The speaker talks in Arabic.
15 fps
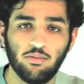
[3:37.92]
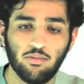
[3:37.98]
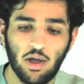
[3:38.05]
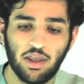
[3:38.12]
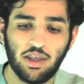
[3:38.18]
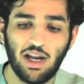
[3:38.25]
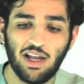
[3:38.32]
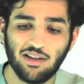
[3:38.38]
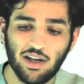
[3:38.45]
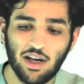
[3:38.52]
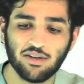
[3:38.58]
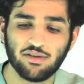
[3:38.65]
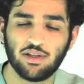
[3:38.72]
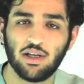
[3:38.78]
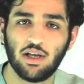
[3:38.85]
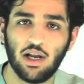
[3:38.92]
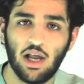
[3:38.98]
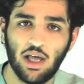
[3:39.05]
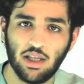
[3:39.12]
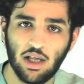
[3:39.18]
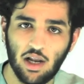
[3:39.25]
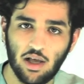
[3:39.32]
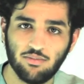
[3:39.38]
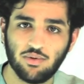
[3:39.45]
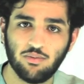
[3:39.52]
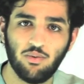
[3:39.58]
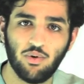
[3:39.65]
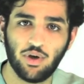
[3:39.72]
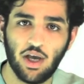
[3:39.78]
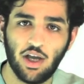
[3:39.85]
اثناء دراستك لهذه الخمس
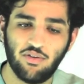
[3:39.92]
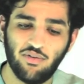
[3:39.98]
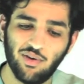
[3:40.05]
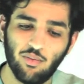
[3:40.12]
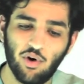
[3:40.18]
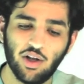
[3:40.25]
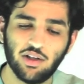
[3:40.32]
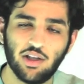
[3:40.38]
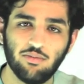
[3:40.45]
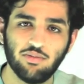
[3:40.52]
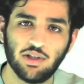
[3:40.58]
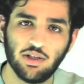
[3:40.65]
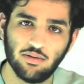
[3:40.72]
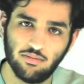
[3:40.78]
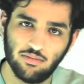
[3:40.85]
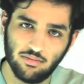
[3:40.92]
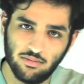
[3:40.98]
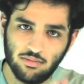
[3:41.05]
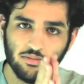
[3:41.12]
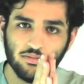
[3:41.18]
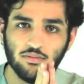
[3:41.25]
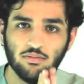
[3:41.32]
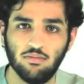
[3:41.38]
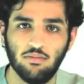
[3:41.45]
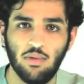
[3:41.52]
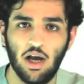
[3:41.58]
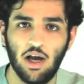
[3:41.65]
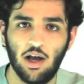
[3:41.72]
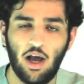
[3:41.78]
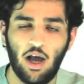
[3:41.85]
بلوكات في مواد تمشي
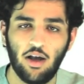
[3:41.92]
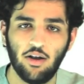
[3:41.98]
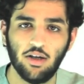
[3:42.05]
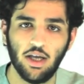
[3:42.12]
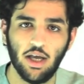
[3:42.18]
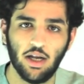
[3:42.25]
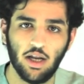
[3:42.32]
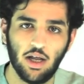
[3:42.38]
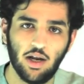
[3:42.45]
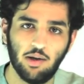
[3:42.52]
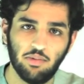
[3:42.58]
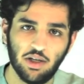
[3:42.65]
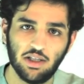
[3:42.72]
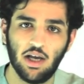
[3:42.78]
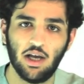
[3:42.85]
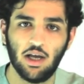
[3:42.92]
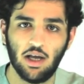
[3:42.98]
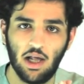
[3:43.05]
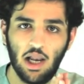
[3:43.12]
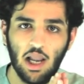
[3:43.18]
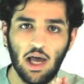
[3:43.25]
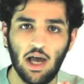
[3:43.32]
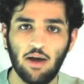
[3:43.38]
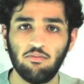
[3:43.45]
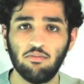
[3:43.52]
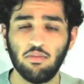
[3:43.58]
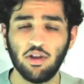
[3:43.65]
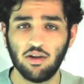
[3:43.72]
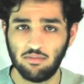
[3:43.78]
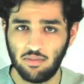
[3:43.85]
معها يعني على مدى العام
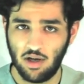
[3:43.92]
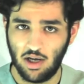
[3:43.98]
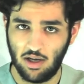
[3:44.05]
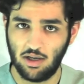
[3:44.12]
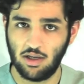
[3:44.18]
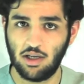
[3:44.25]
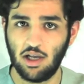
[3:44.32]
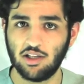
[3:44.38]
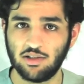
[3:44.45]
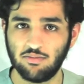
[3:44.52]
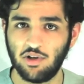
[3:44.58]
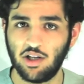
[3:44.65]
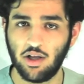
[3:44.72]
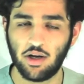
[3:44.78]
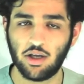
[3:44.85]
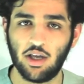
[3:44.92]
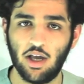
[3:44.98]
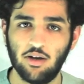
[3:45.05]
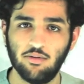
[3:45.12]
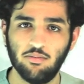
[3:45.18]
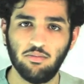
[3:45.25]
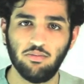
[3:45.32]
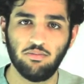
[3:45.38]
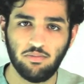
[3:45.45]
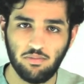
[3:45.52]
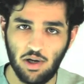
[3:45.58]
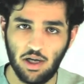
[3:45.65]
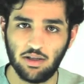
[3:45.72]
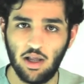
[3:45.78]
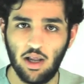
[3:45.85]
مثل ما قال زميلي ركان
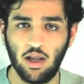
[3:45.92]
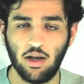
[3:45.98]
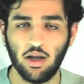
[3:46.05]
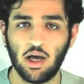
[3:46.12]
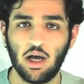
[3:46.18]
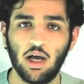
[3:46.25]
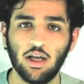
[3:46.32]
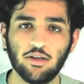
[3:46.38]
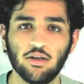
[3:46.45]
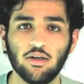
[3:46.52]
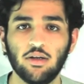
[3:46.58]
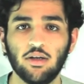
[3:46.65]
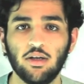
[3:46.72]
حدا النقاط